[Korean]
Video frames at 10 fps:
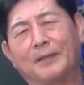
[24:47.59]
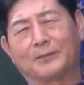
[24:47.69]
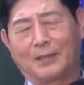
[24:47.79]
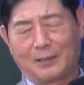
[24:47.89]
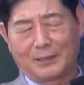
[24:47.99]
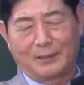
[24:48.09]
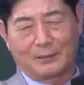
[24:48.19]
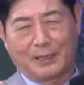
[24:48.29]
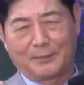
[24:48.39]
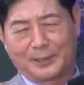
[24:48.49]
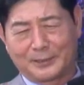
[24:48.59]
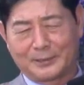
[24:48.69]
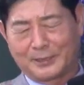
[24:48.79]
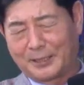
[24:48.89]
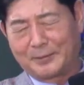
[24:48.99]
저 아까 남아시,
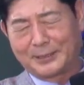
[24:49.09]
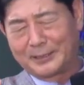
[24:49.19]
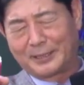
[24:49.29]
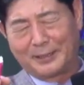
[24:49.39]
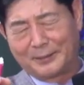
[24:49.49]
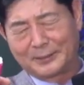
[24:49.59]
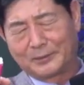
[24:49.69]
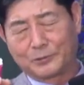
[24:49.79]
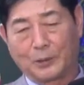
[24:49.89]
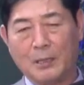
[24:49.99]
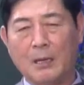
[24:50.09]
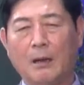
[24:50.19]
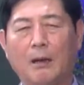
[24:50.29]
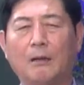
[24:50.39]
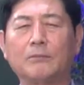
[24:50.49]
서남아시아, 남아시아 그쪽
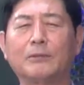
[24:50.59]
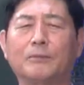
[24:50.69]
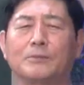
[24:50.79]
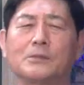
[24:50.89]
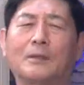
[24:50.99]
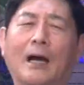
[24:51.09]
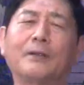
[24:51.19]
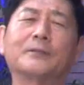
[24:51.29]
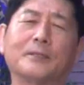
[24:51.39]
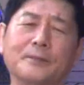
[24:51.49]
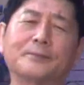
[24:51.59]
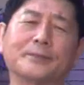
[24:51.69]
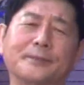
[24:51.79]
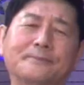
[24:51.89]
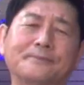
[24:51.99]
아무도 지금 하는 사람이
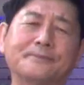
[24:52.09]
없어.